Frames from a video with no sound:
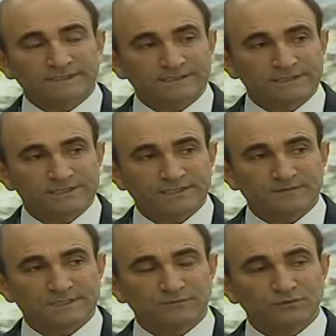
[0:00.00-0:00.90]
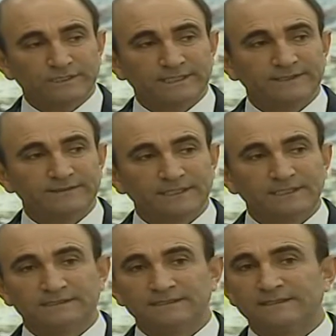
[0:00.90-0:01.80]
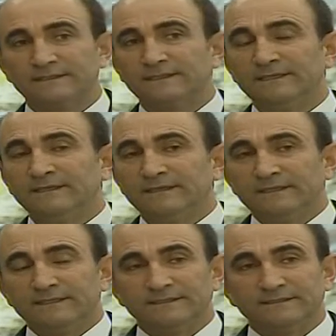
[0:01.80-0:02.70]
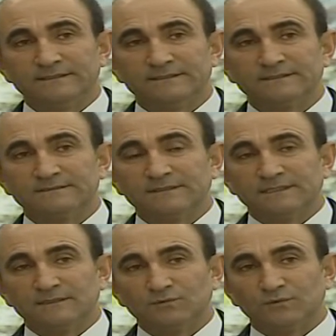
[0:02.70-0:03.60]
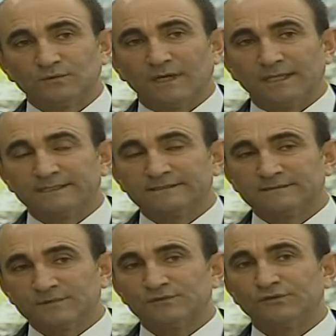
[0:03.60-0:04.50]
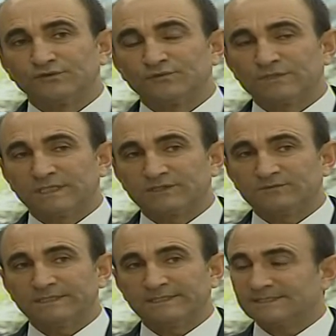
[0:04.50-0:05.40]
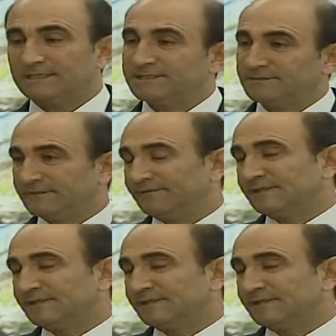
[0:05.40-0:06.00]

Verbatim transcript: Vatandaşlarımıza buraya geldiklerinde e, anlattığımız dönüşüm çalışmaları sadece bir